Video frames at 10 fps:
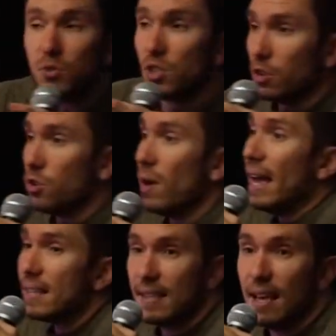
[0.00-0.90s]
une sorte de
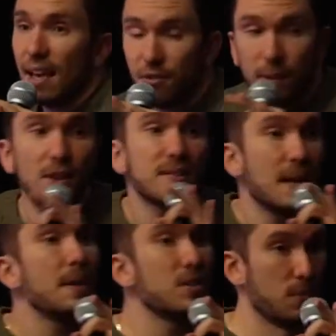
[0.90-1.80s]
SDF, mais dans
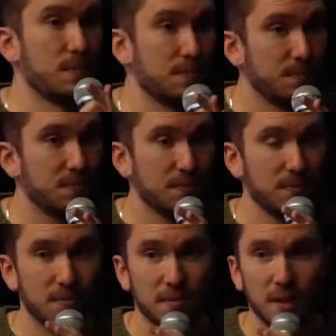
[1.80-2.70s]
sa maison.
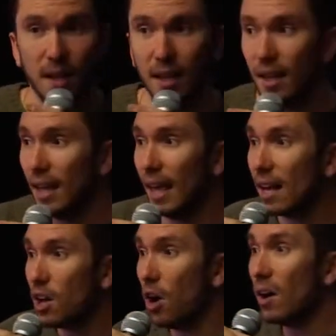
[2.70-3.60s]

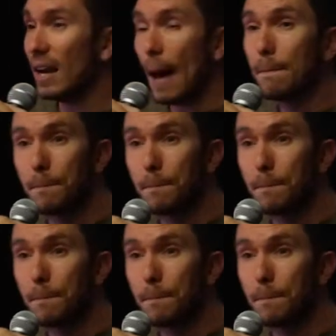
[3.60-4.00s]
Et quand la